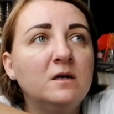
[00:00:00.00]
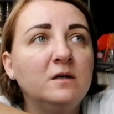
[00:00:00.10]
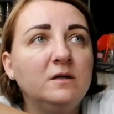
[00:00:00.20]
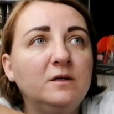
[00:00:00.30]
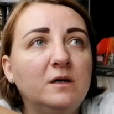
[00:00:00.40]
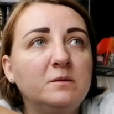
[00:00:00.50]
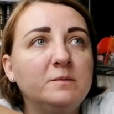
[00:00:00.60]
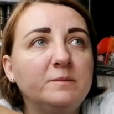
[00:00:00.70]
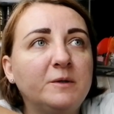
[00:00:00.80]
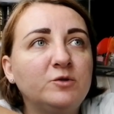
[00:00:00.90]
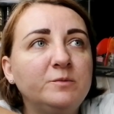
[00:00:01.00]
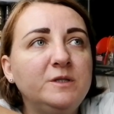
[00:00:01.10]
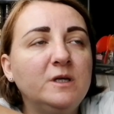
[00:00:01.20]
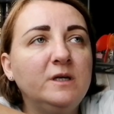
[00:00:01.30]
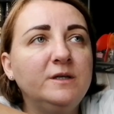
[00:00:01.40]
И я потом
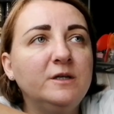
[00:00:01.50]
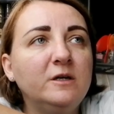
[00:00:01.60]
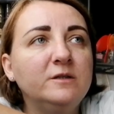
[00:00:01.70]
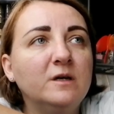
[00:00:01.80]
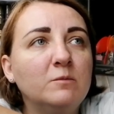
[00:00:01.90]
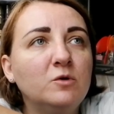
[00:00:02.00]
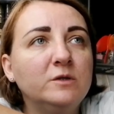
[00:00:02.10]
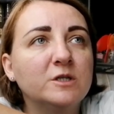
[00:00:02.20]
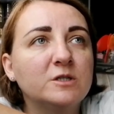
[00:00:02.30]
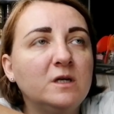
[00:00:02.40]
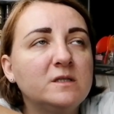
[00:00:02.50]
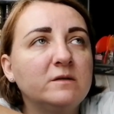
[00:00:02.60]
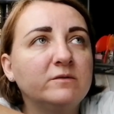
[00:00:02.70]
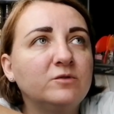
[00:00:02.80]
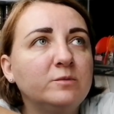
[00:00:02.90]
еле-еле домой дошла, с
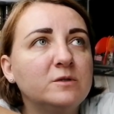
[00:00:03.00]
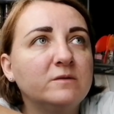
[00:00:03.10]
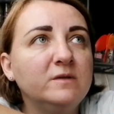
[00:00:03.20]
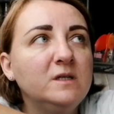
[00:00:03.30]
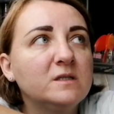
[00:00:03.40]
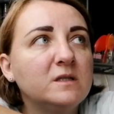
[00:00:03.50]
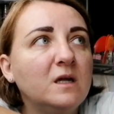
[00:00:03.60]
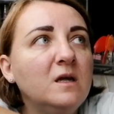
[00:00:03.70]
автобуса вылезла,